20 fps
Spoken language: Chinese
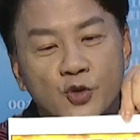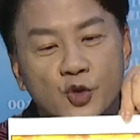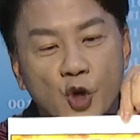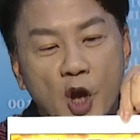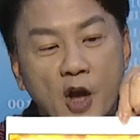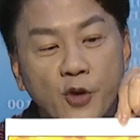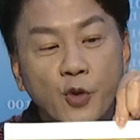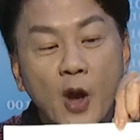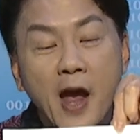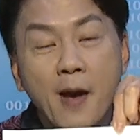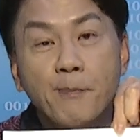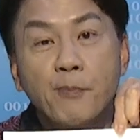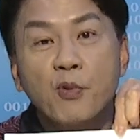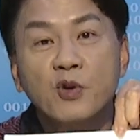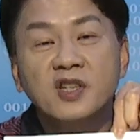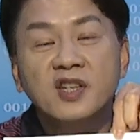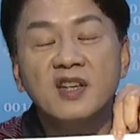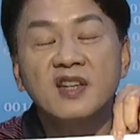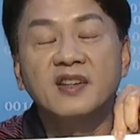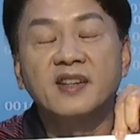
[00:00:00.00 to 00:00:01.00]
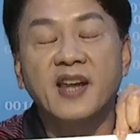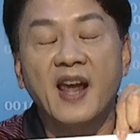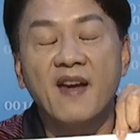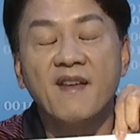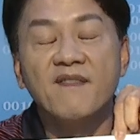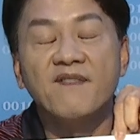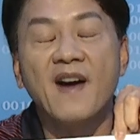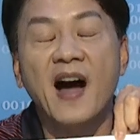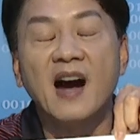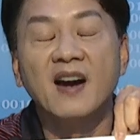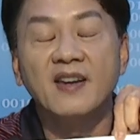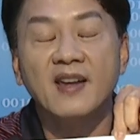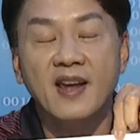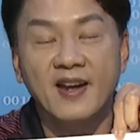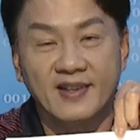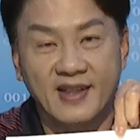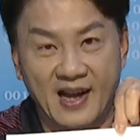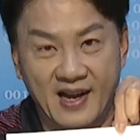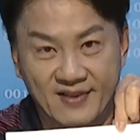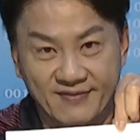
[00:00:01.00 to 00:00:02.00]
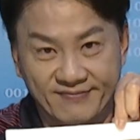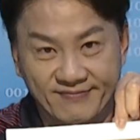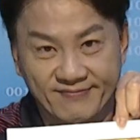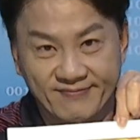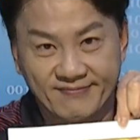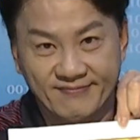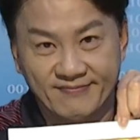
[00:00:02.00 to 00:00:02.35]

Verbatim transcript: 绝对不是天方夜谭，